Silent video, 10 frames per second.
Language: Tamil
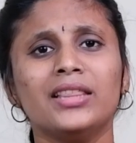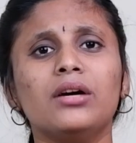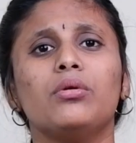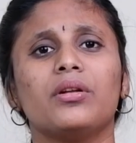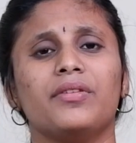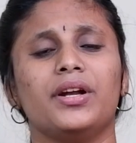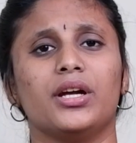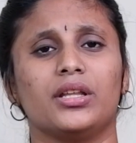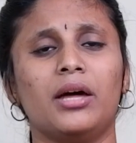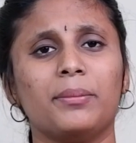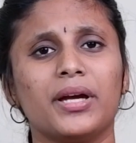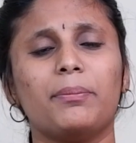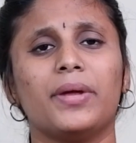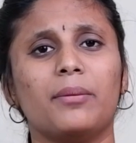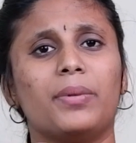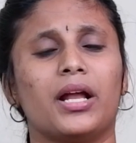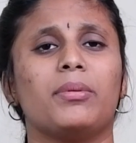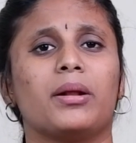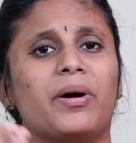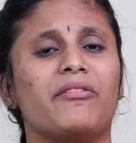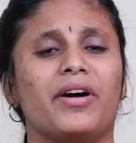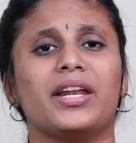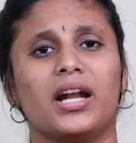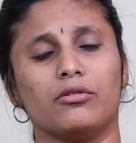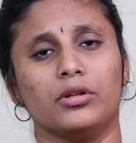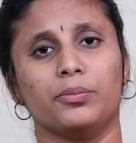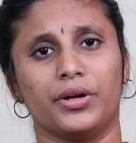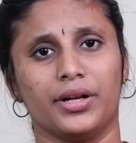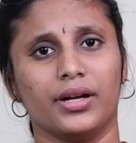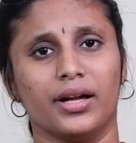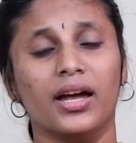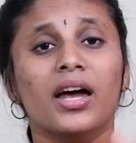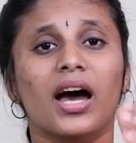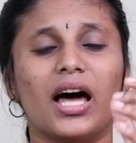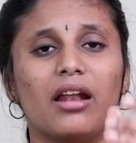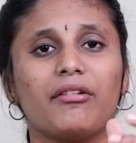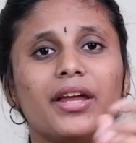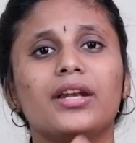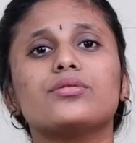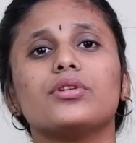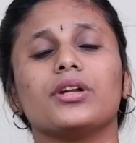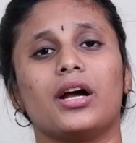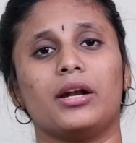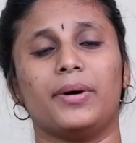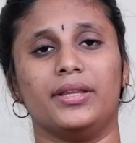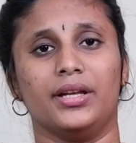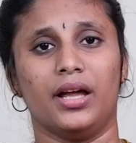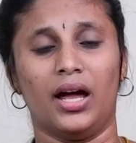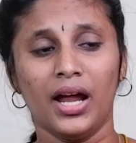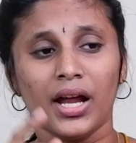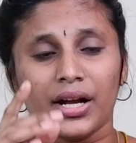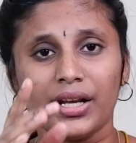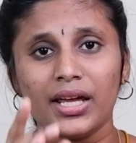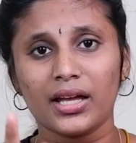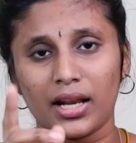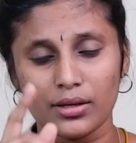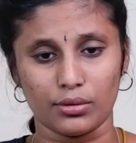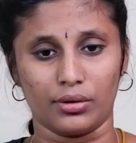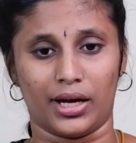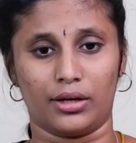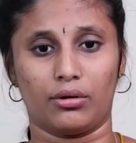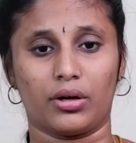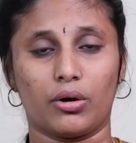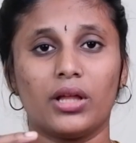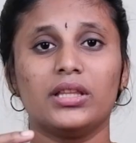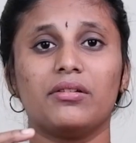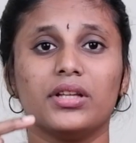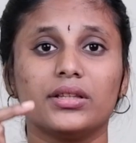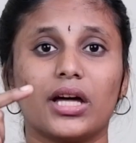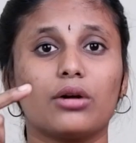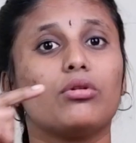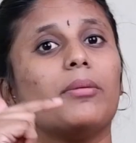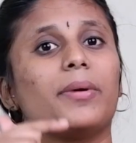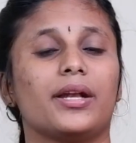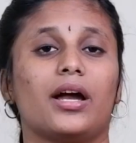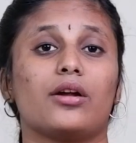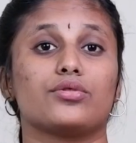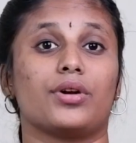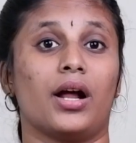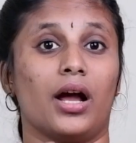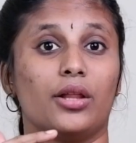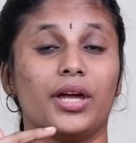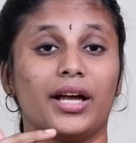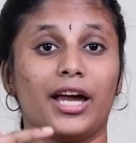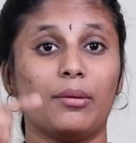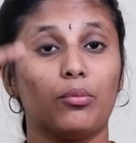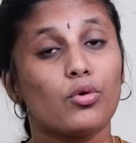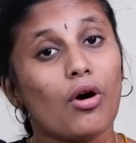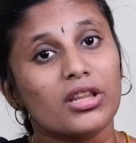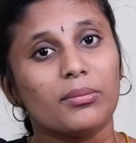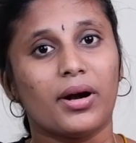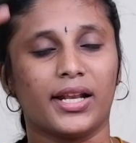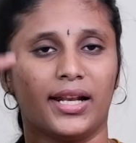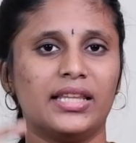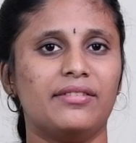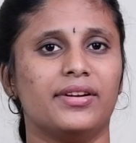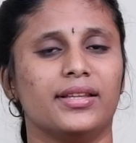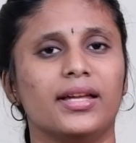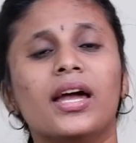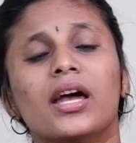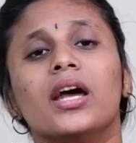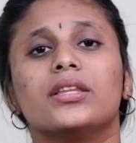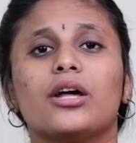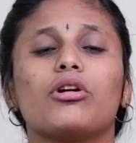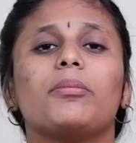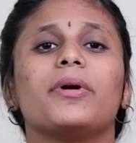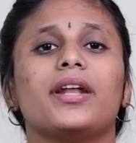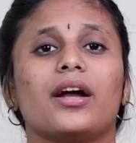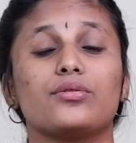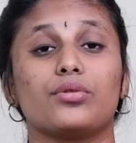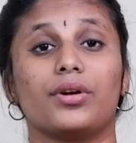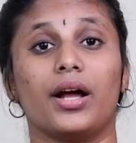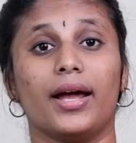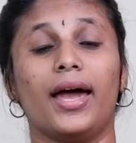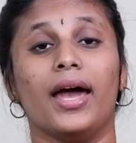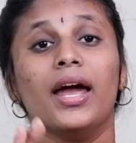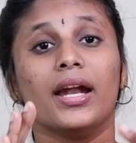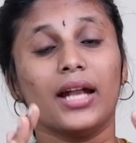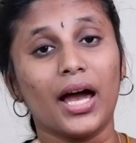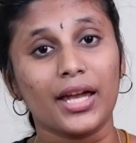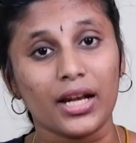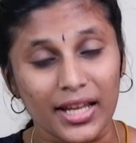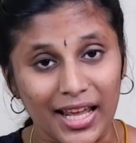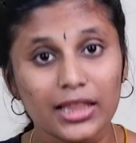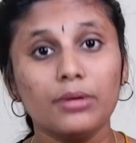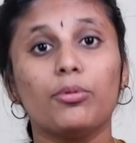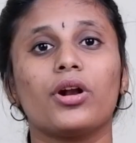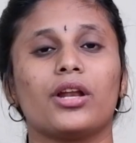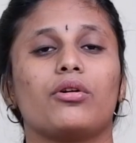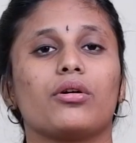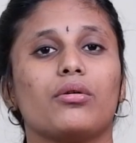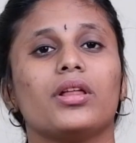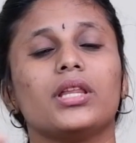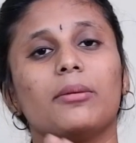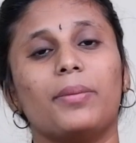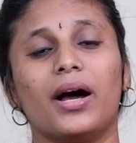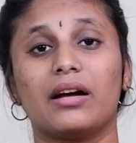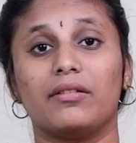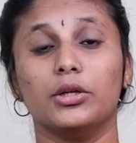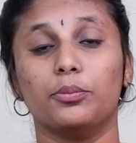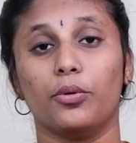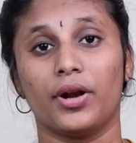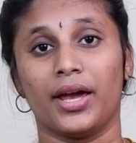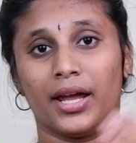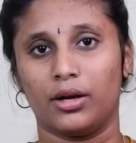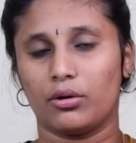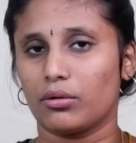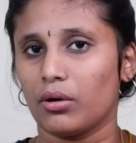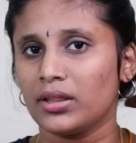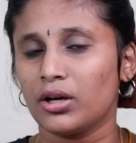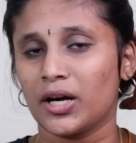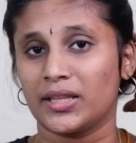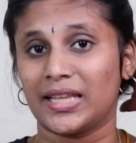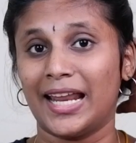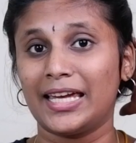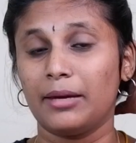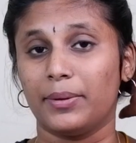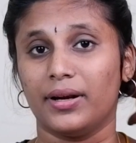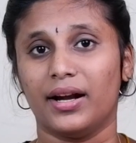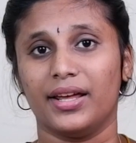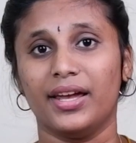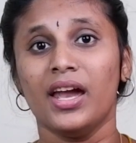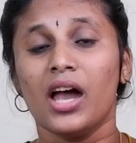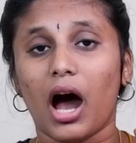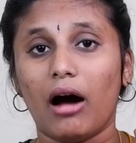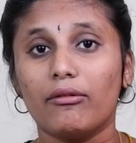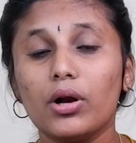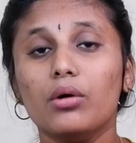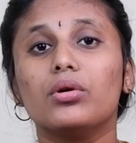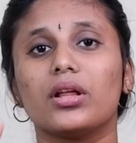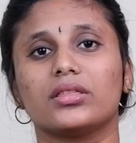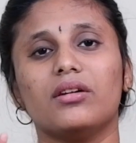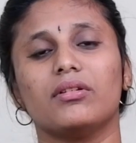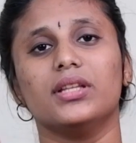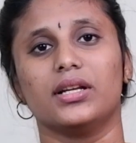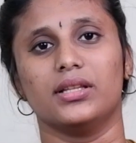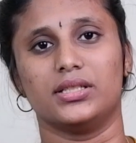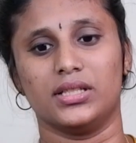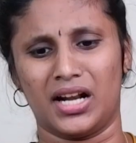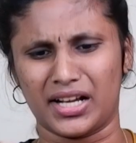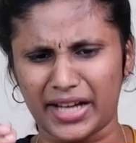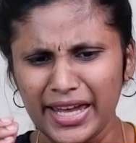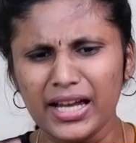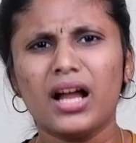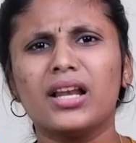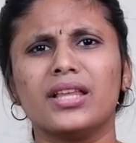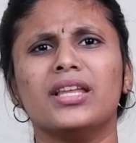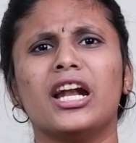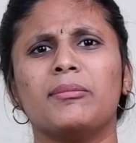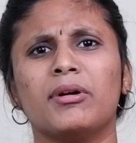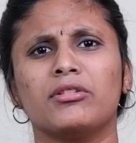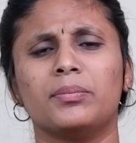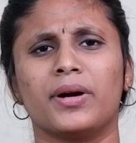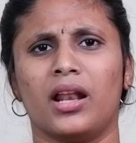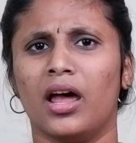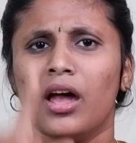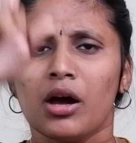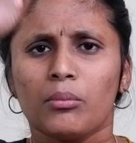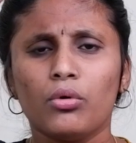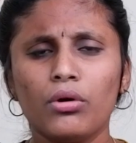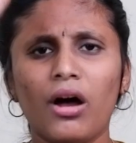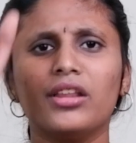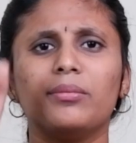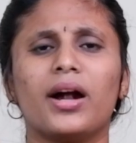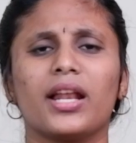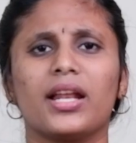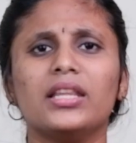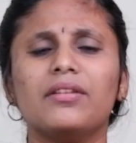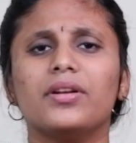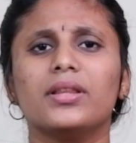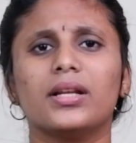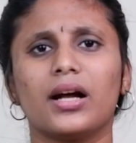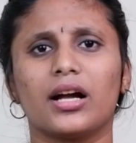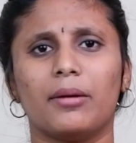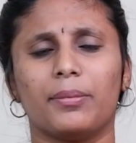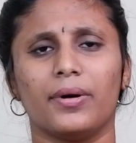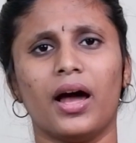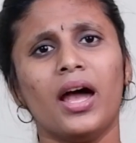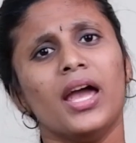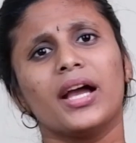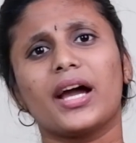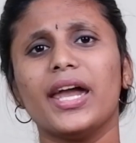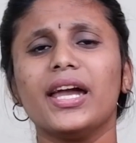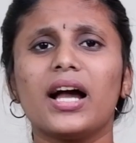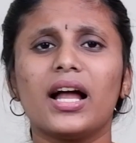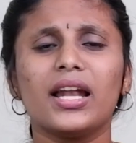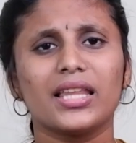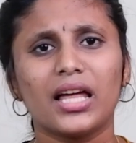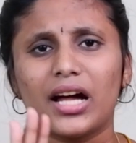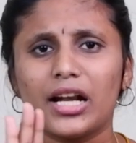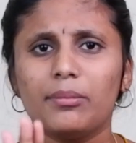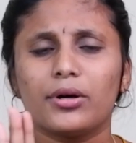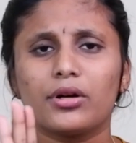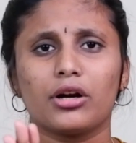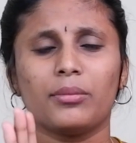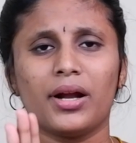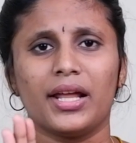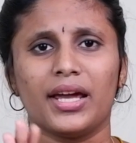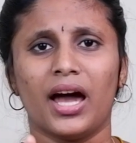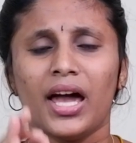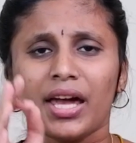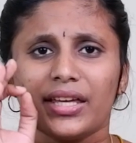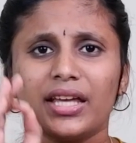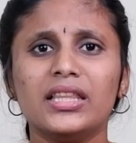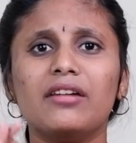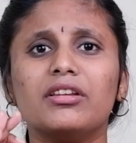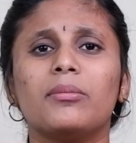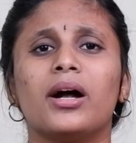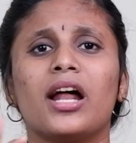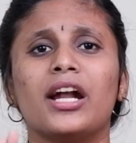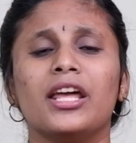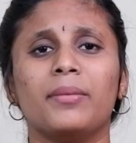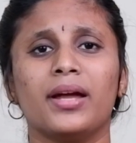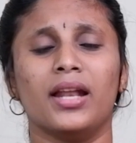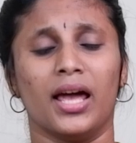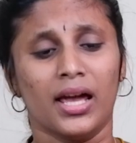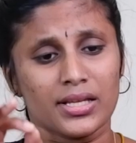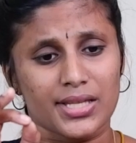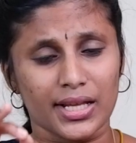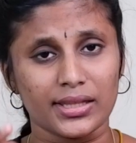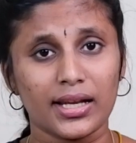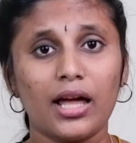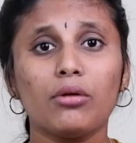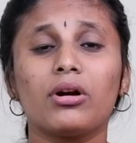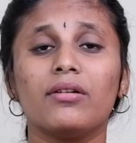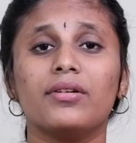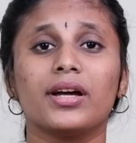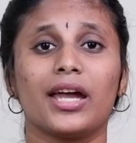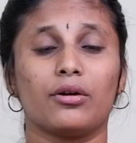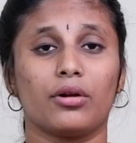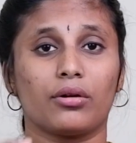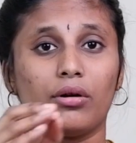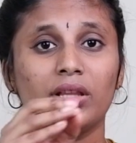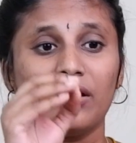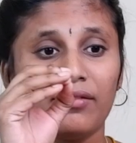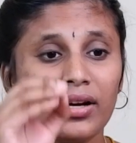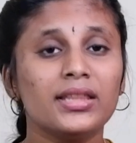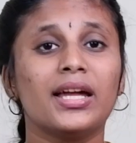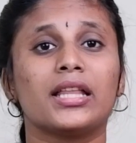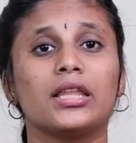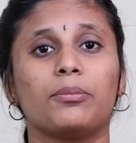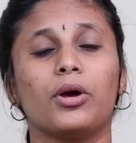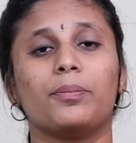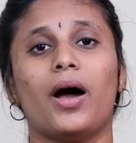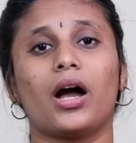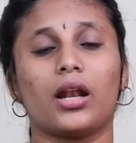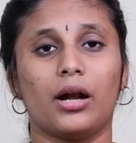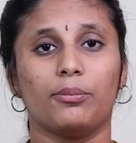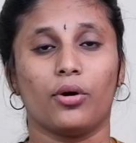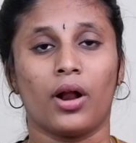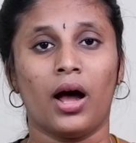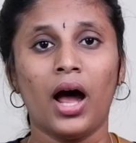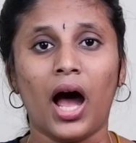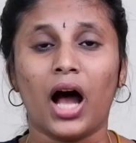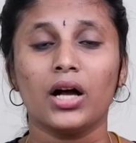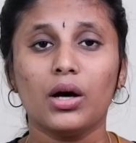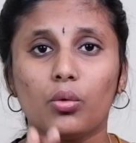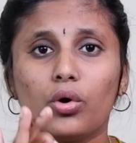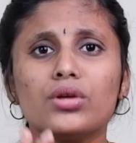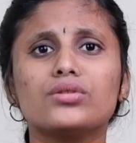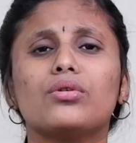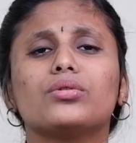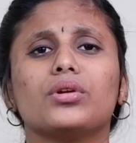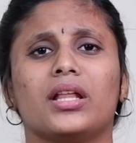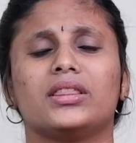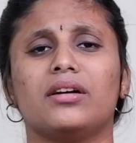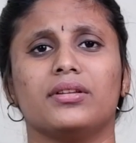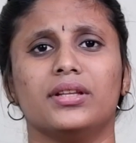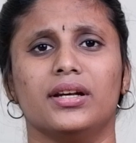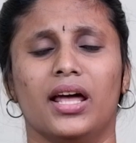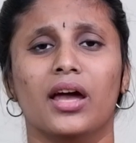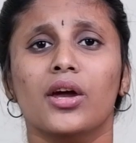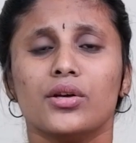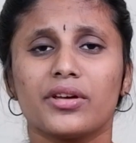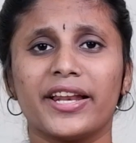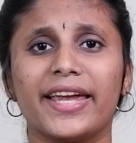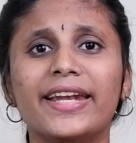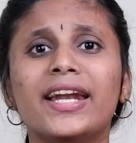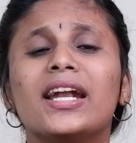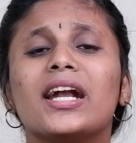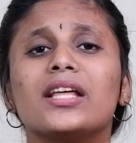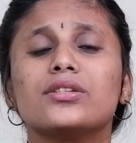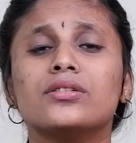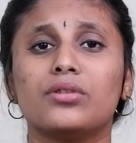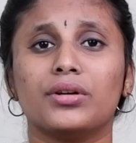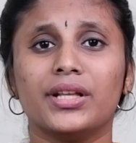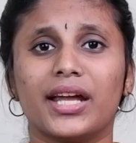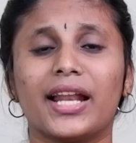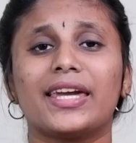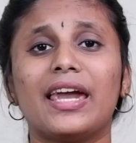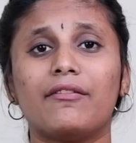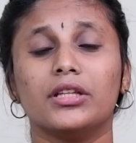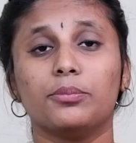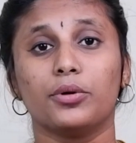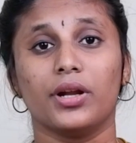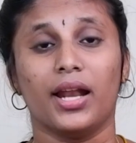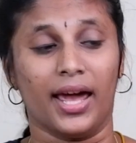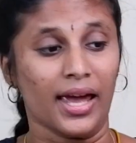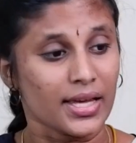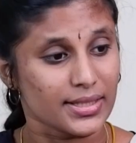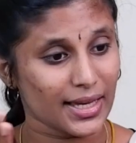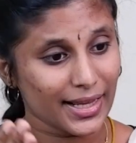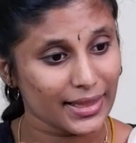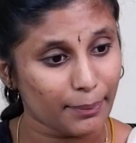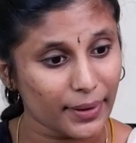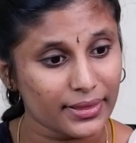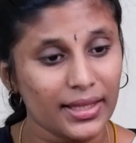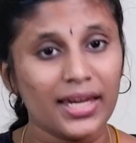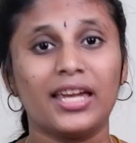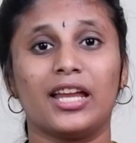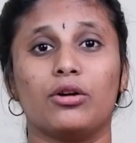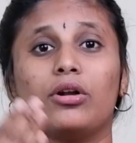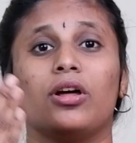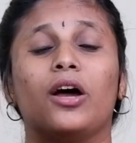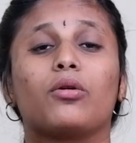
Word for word: அந்த ஒரு வீடியோ தான் மிகப்பெரிய பரபரப்பா வைரலா வந்து போய்கிட்டு இருக்கு அதில் அவங்க என்ன சொல்லியிருக்காங்கன்னு பார்த்தீங்கன்னா நீங்களே சொல்லுங்கள் என்னோட குழந்தை வந்து தற்கொலை பண்ணிட்டாங்கன்னு சொல்கிறாங்க அது எங்கே மூணாவது மாடியிலேருந்து விழுந்து தற்கொலை பண்ணிட்டாங்கன்னு சொல்கிறாங்க நான் என் இறந்து போன என்னோட குழந்தைய பார்க்க வந்து போனேன் என்னோட குழந்தையோட தலைக்கு பின்னாடி அவ்வளவு ரத்தம் வந்து இருந்துச்சு ஆனால் கை கால் எந்த அடியுமே வந்து படலை மூணாவது மாடியிலேருந்து விழுந்திருக்காங்க அப்படின்னா கை காலில் ஏதாவது இருக்கணுமா இல்லையா எந்த விதமான அடியுமே இல்லை சரி இதெல்லாம் கூட விடுங்க என்னோட குழந்தை விழுந்த இடத்த போய் பார்க்கலான்னு போனால் அங்கே ஒரு சொட்டு ரத்தம் வந்து இல்லை சொல்லி என்ன நடஞ்சுன்னு சொல்லிட்டு எனக்கே வந்து வந்து புரியல சரி இதை பத்தி என்னோட